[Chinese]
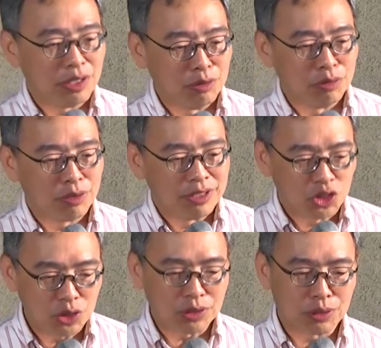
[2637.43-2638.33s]
有
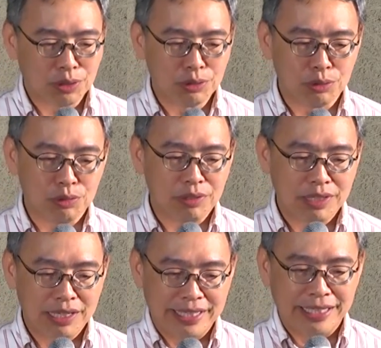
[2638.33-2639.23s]
志攻读
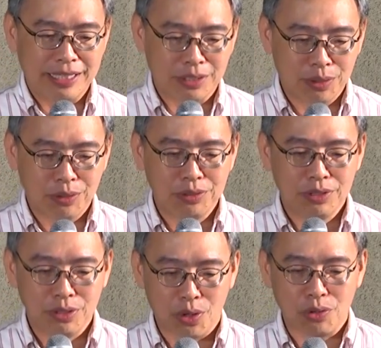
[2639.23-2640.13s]
理
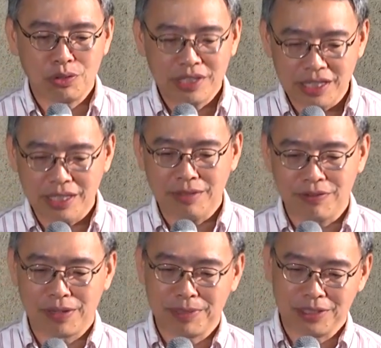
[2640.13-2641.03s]
工农医
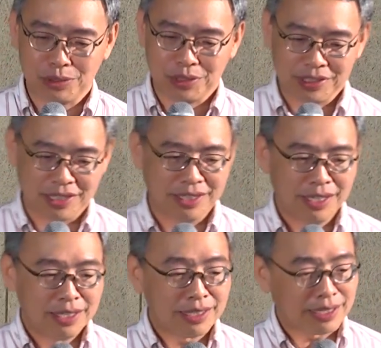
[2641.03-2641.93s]
方面的学生，
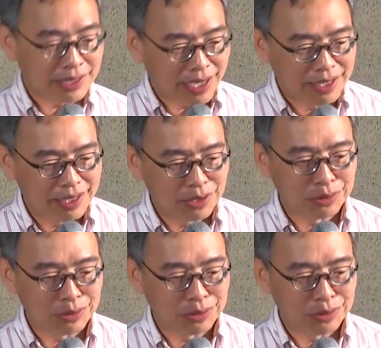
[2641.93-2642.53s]
那商科